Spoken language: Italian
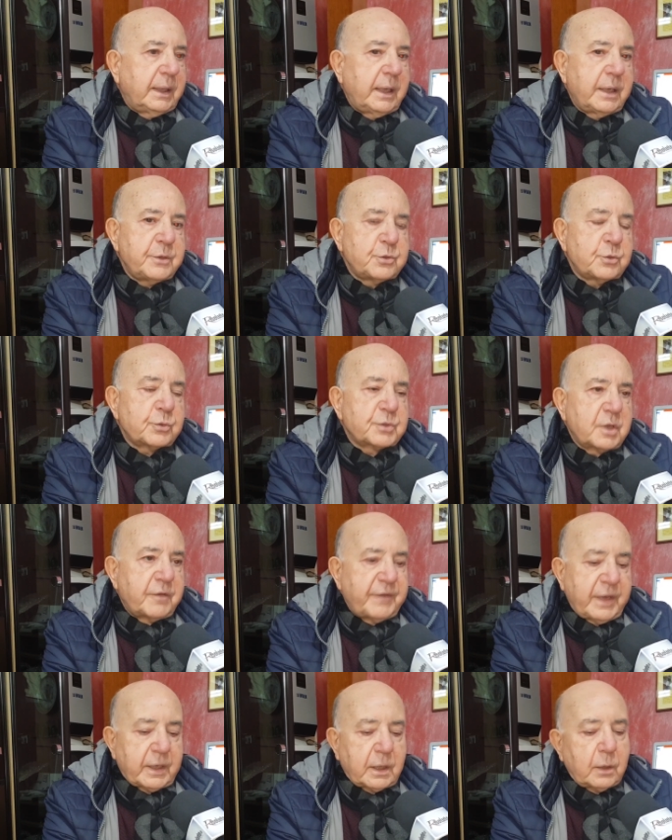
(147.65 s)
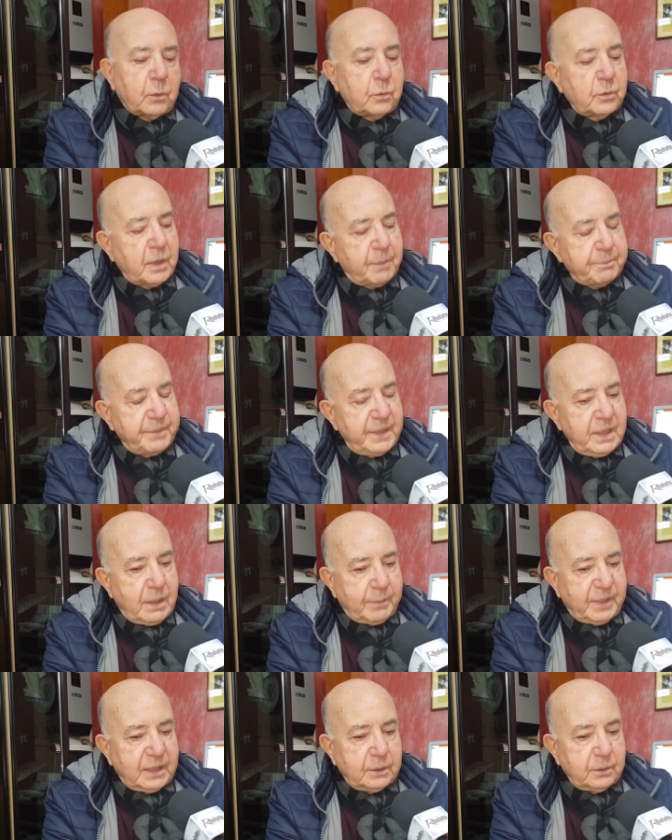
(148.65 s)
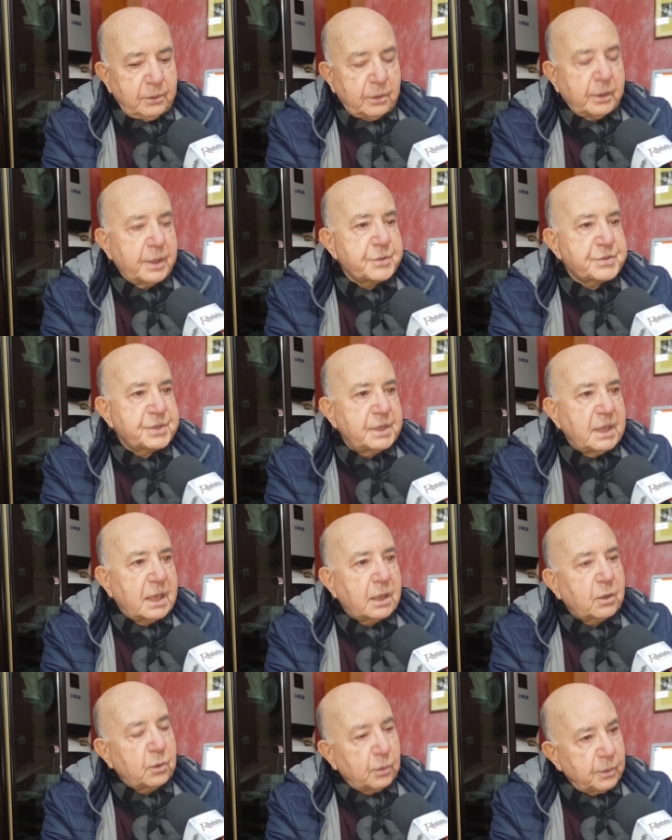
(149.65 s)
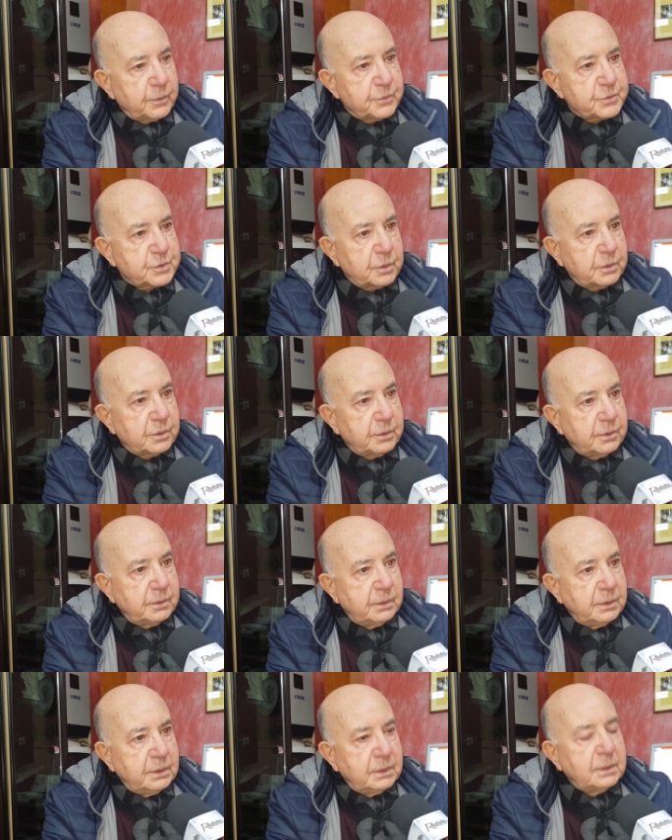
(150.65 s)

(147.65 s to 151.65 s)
è giusto avere un abbigliamento che sia consono